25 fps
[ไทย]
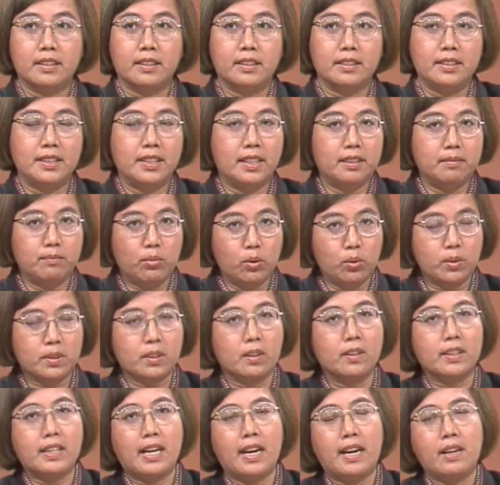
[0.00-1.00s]
ดิฉันพูด
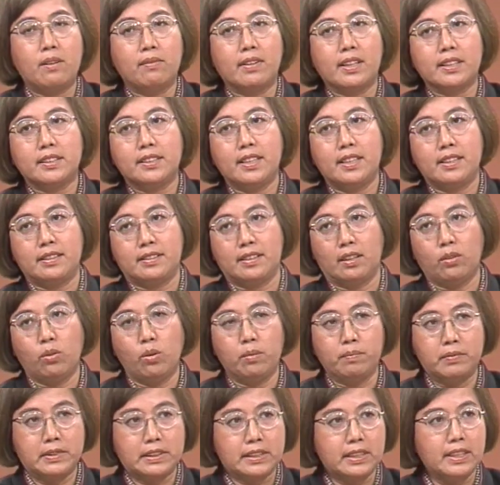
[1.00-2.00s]
ก็ได้ว่าเช่นสังค
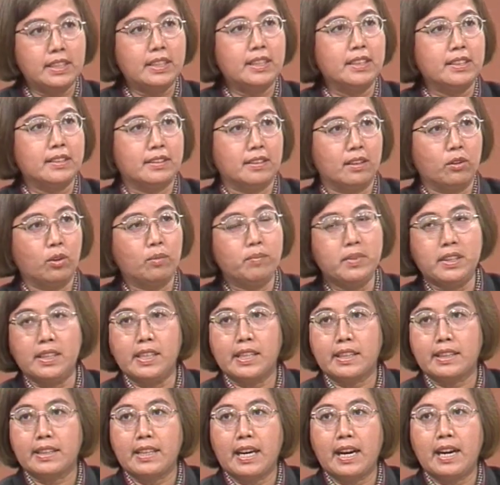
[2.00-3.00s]
มจีนสังคมอินเดี
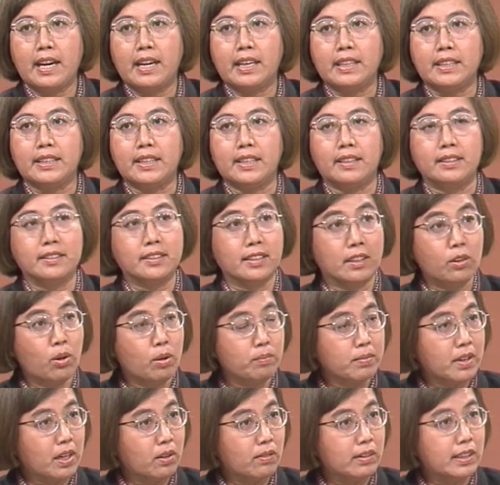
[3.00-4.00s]
ยใต้เนี่ยหรือสังคม
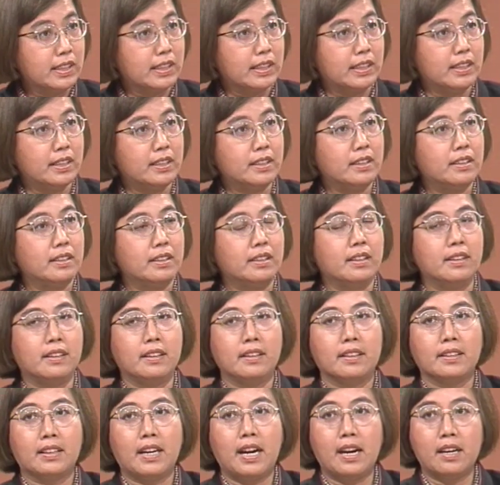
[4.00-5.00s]
เกาหลี
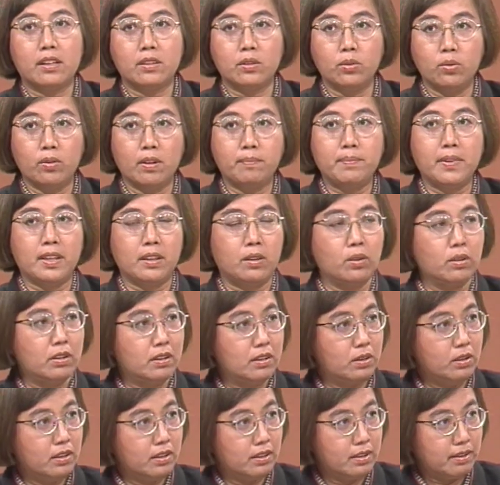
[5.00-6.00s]
ถ้ารู้ว่าเป็น
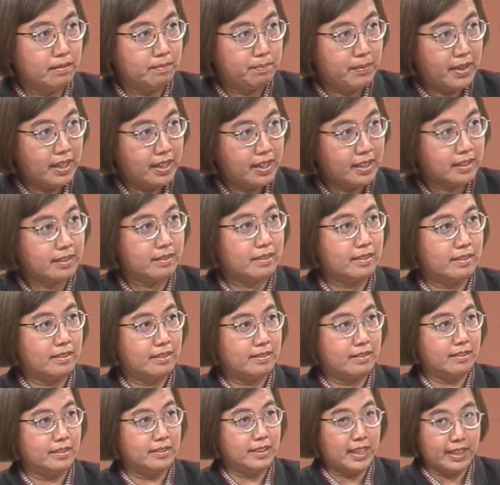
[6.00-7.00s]
เพศ
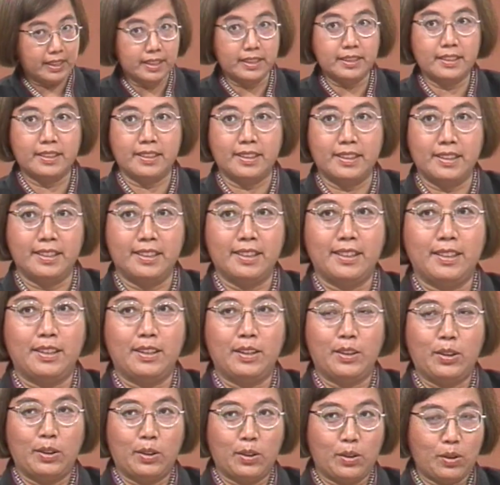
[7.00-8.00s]
หญิง
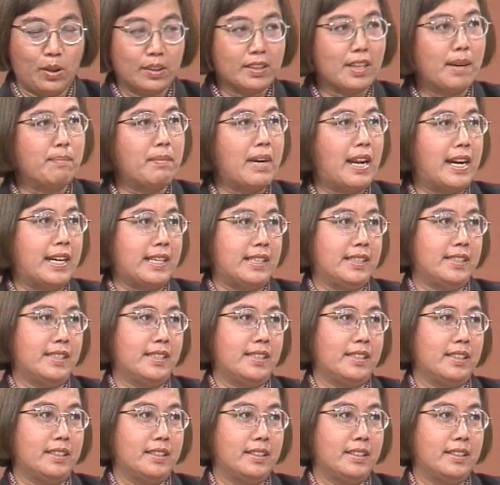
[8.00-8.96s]
ก็ทำลายเสีย